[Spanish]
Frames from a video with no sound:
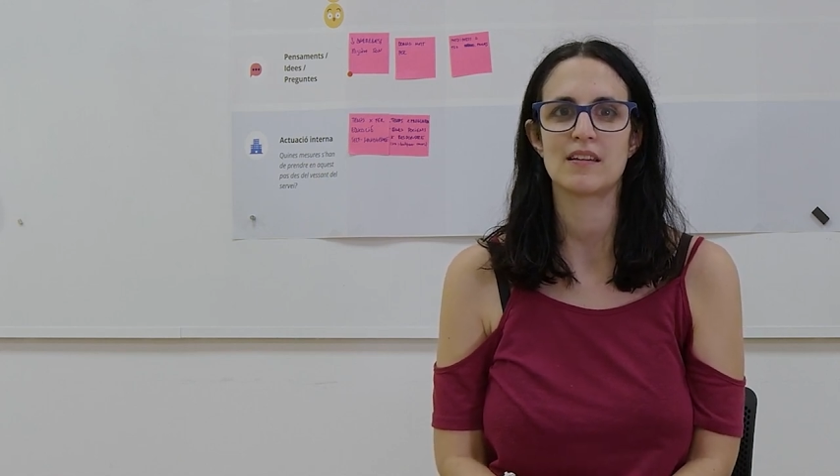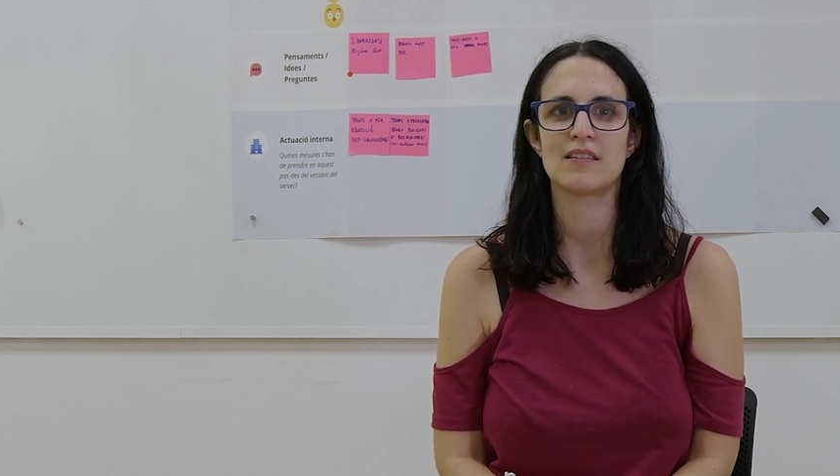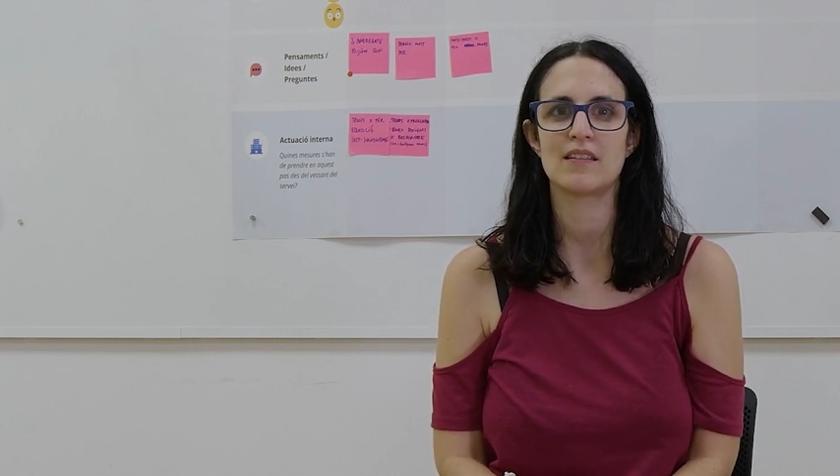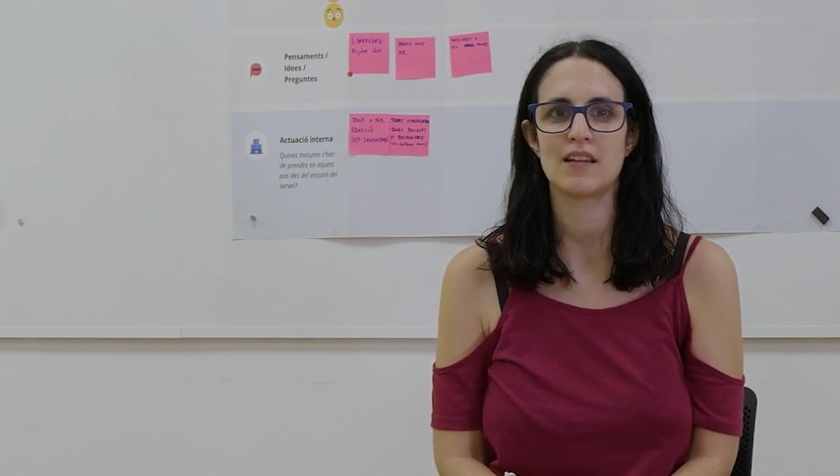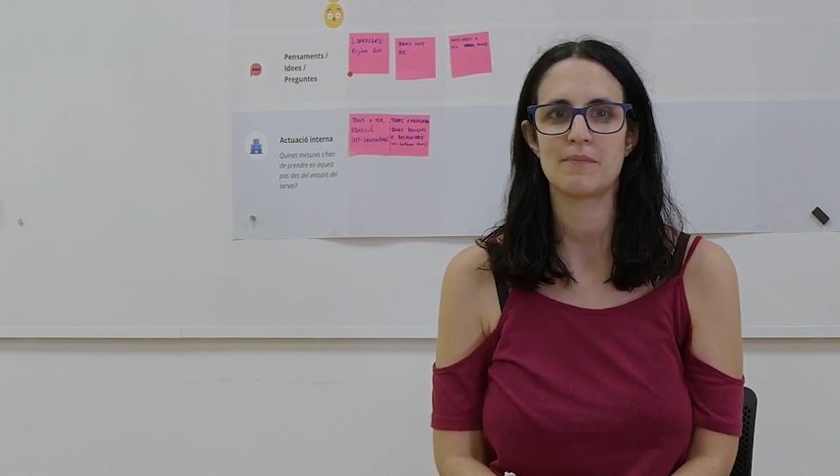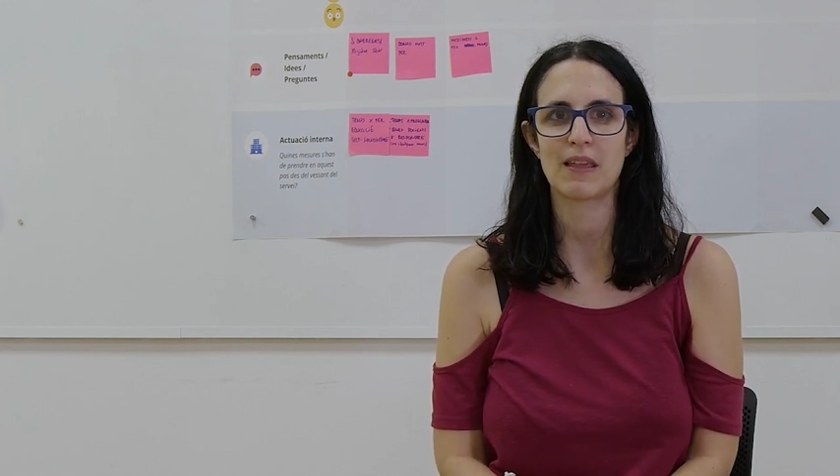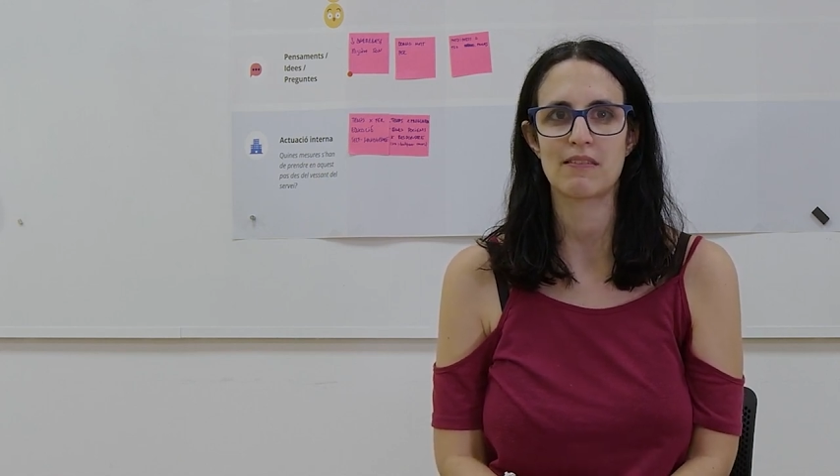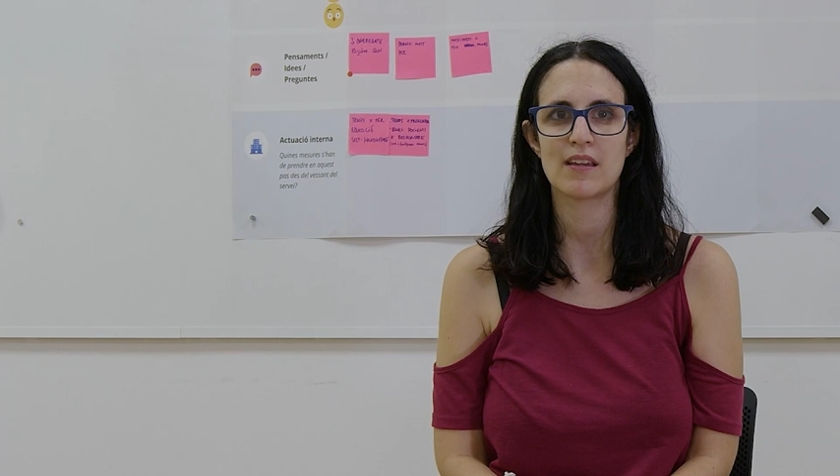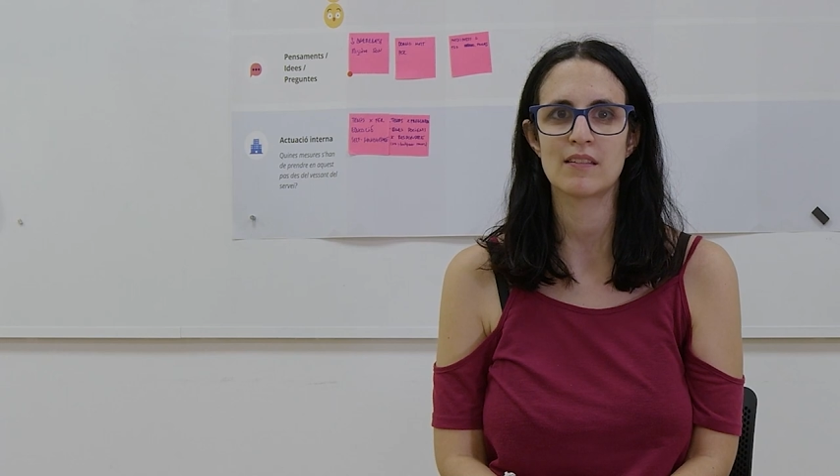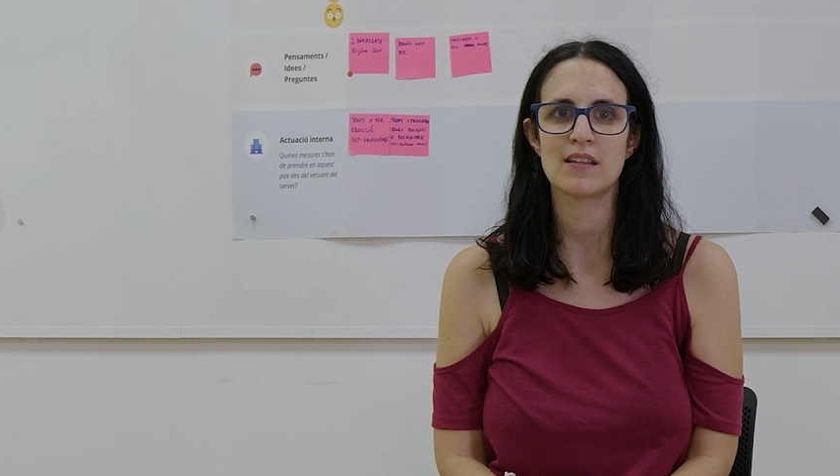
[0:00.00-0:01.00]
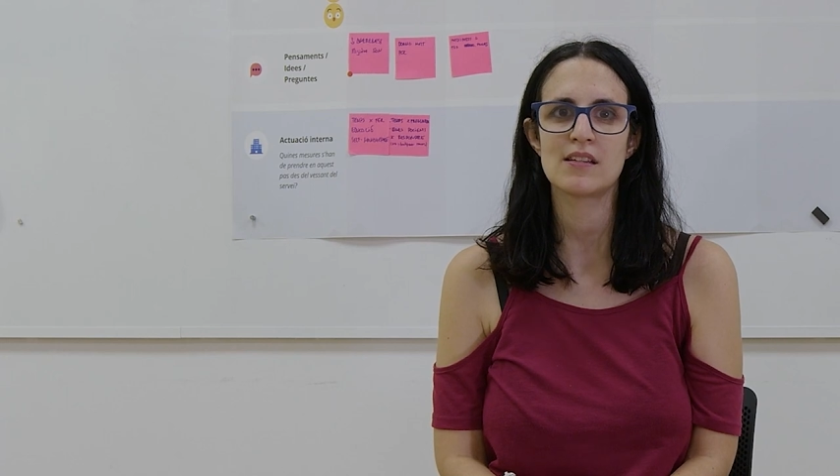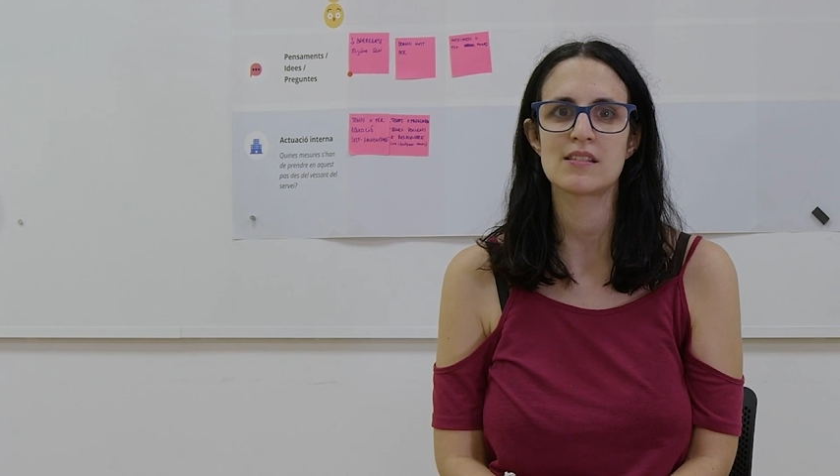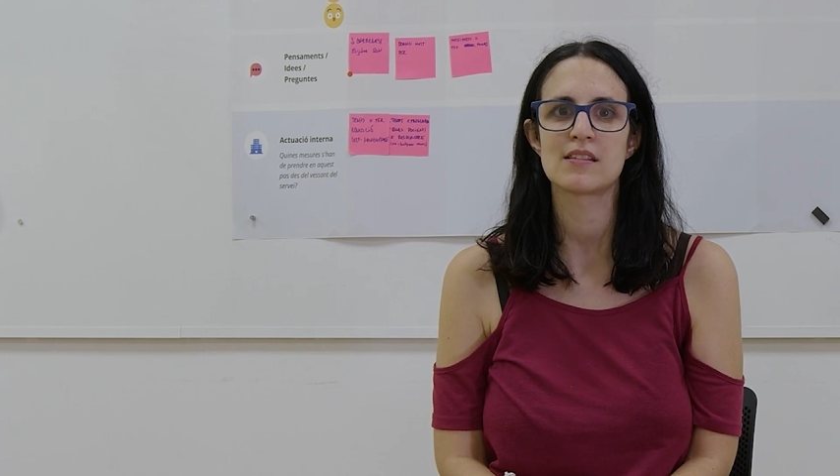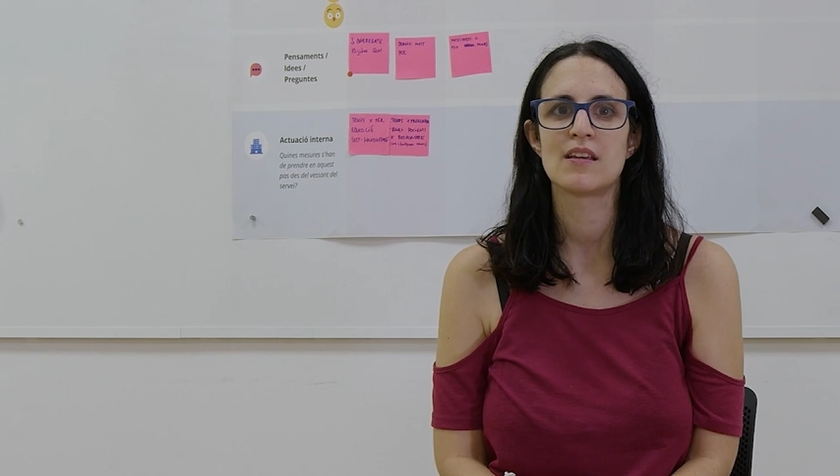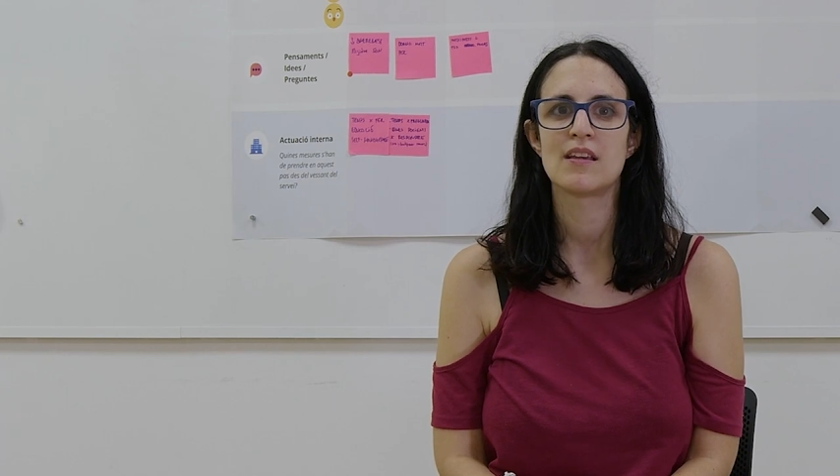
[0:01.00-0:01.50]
entre pacientes